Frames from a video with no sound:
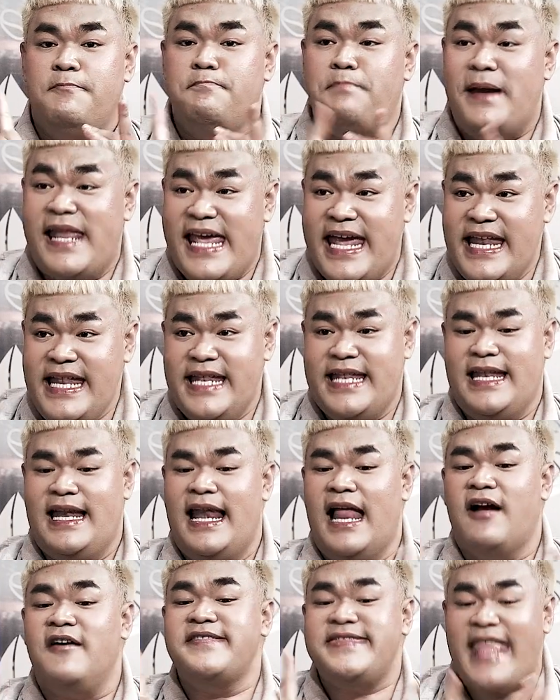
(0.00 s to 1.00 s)
ปริ้น
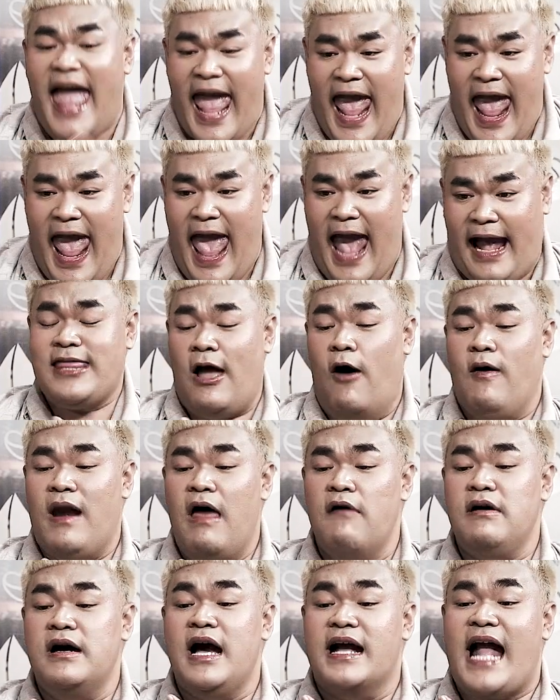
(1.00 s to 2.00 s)
แล้วก็แตกแต่ของ
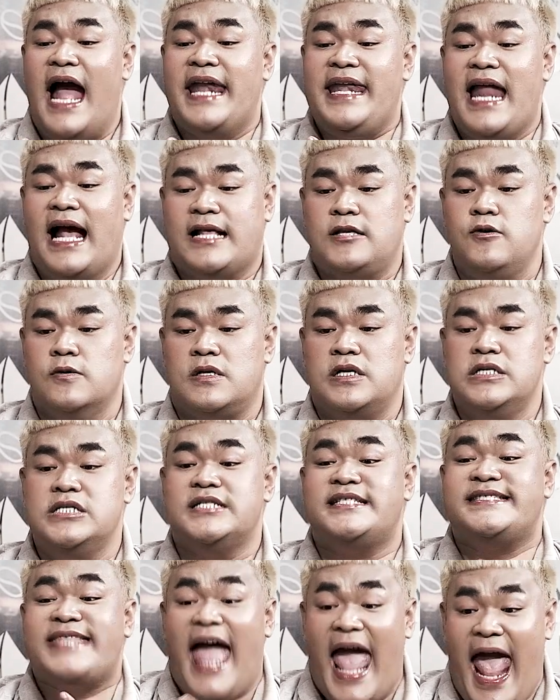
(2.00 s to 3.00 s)
เราคืออาการหนักสุดคือ
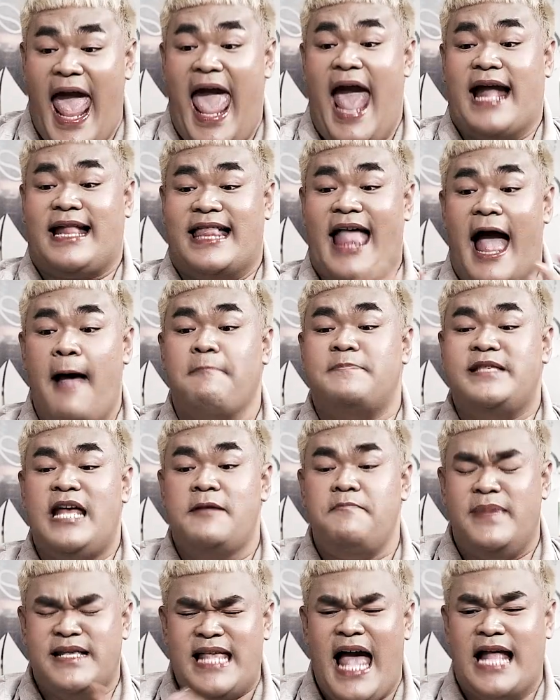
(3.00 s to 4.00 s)
แตกทับเส้น
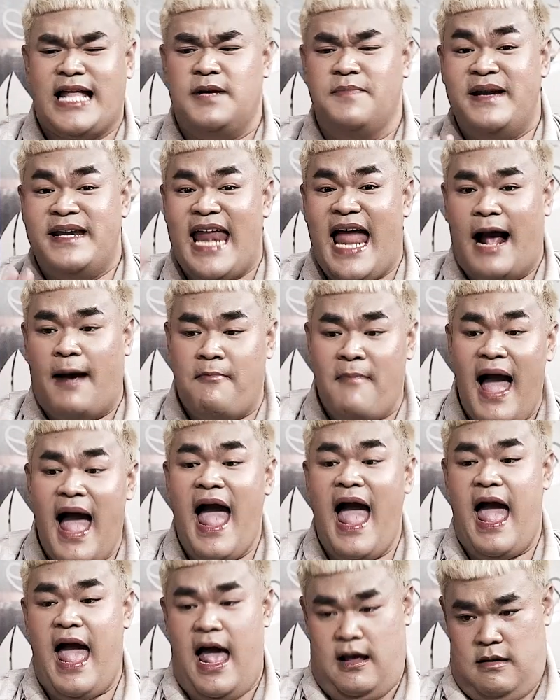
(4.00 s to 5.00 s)
ประสาทคือมันหนัก
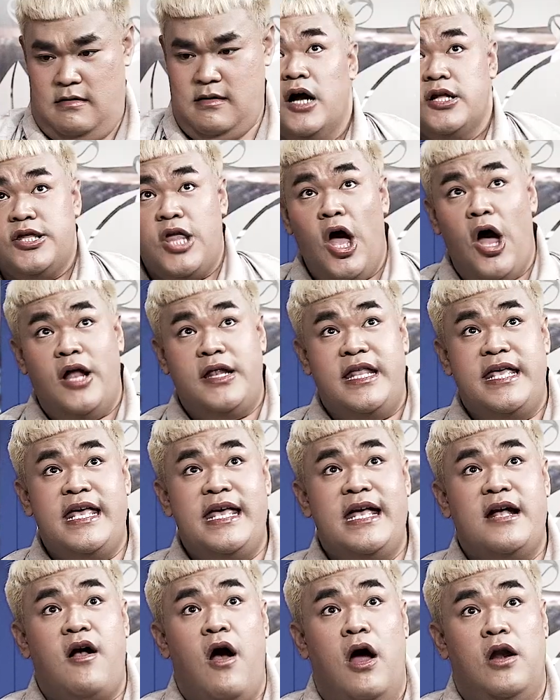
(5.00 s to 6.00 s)
มากตอนที่
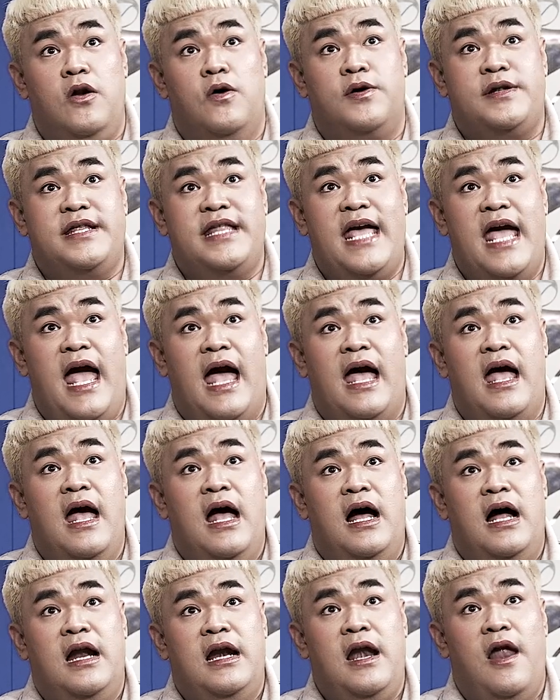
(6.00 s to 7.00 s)
ก่อนลดเนี่ย
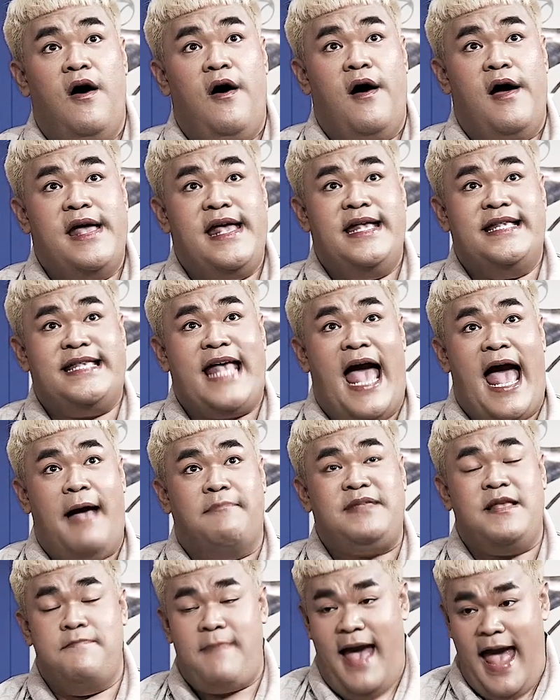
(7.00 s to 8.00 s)

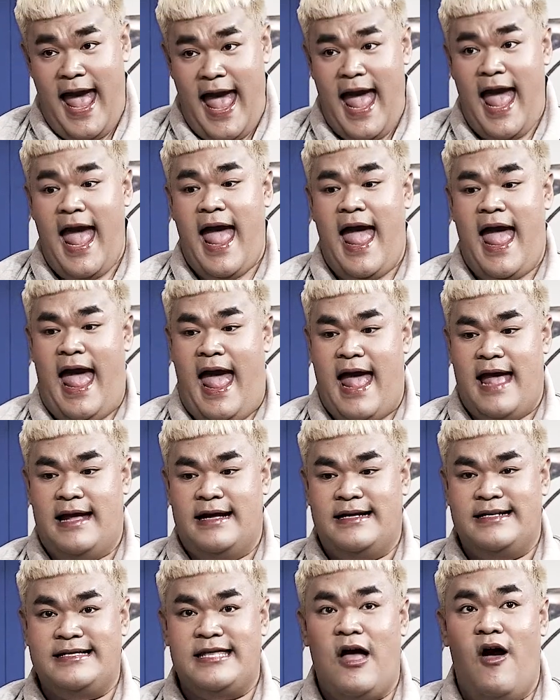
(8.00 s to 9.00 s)

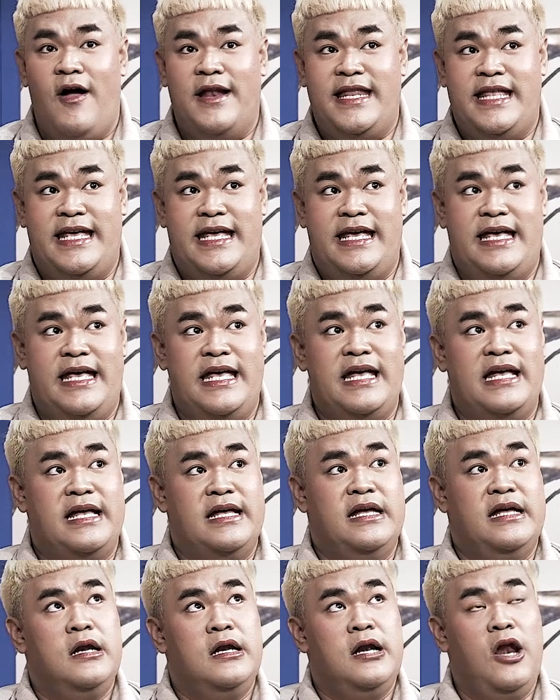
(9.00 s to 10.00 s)
135ตอนนี้
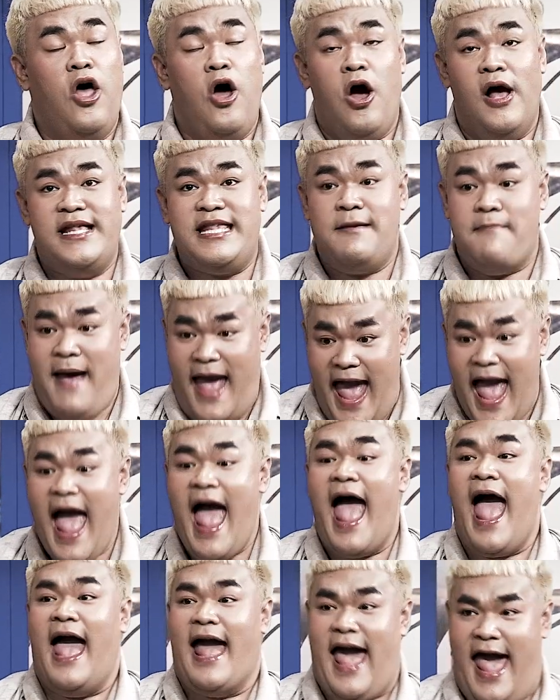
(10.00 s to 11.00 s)

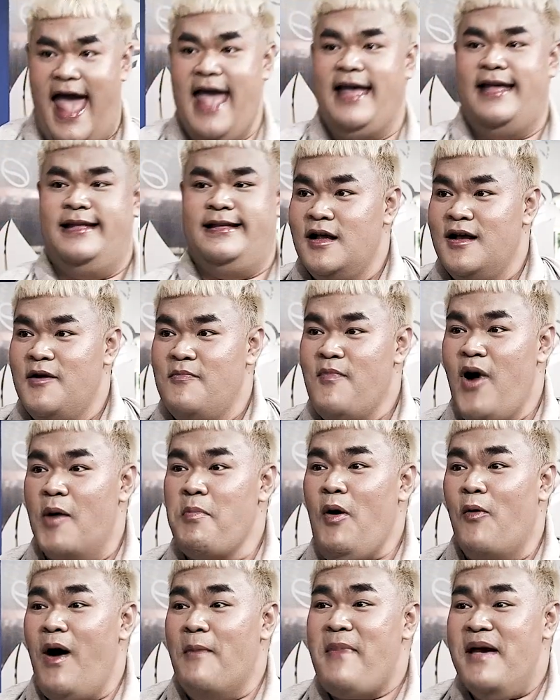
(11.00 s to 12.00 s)
115หมอ
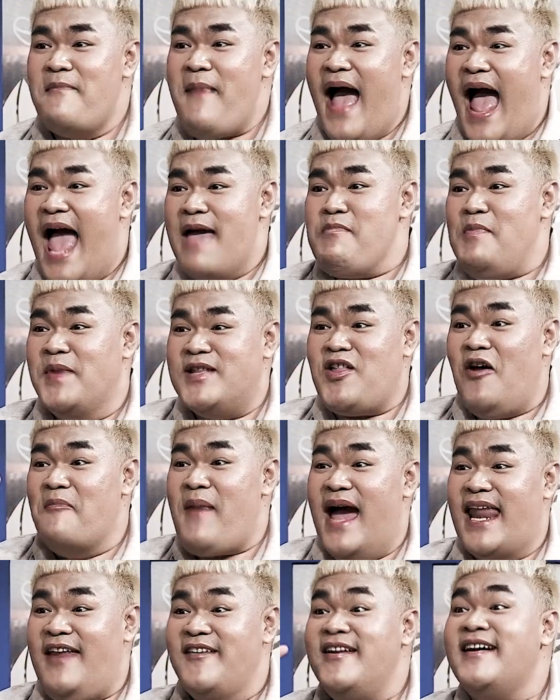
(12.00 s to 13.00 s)
บอกว่าบ๊ายบายมึงไม่ต้อง
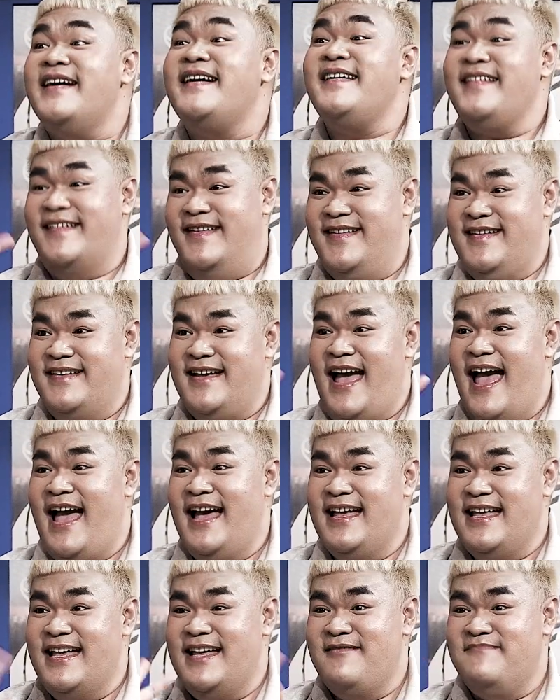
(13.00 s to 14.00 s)
มาแล้วเนอะ
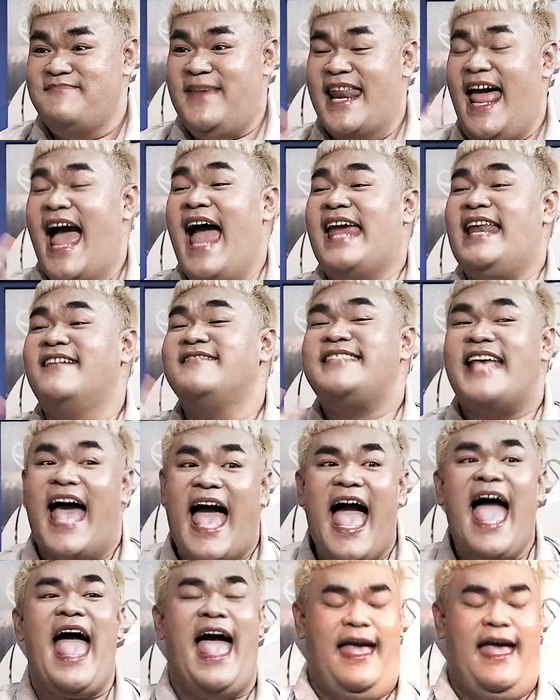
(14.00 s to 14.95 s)
มันหายแล้วจ้า